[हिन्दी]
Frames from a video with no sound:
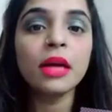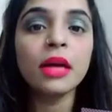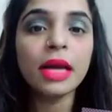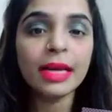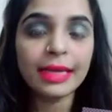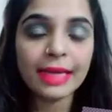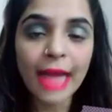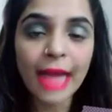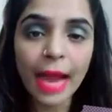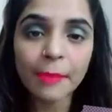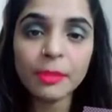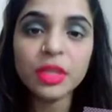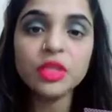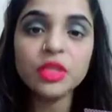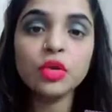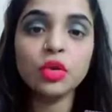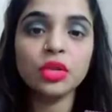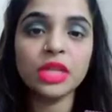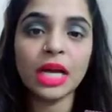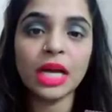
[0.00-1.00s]
डैमेज हो
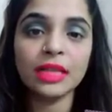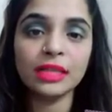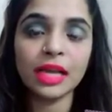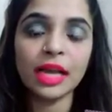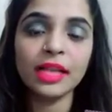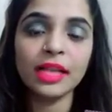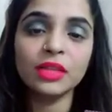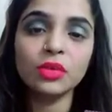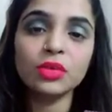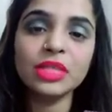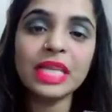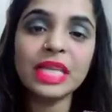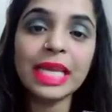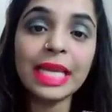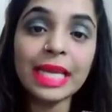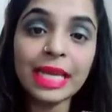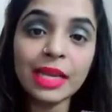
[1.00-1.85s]
जाता है तो उसे हील